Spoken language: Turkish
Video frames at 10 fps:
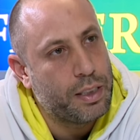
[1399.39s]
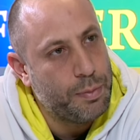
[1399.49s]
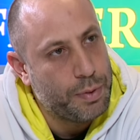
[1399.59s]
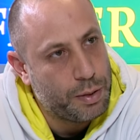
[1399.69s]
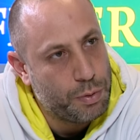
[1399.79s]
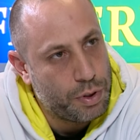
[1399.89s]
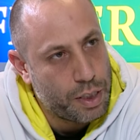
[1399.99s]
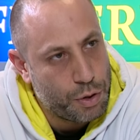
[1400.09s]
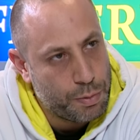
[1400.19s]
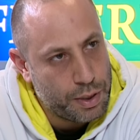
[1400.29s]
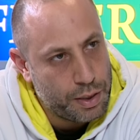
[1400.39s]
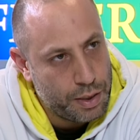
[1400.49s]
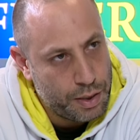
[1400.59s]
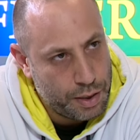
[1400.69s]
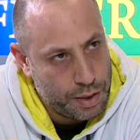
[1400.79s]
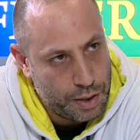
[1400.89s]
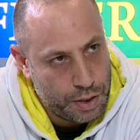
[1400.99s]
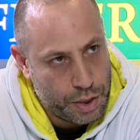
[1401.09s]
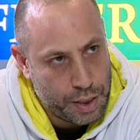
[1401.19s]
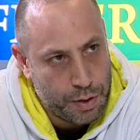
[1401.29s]
kim dedi bunu tercüman
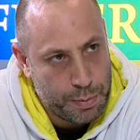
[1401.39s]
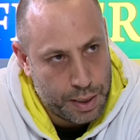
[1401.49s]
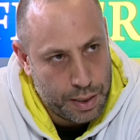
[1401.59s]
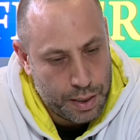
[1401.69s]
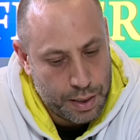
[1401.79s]
çevirmedi.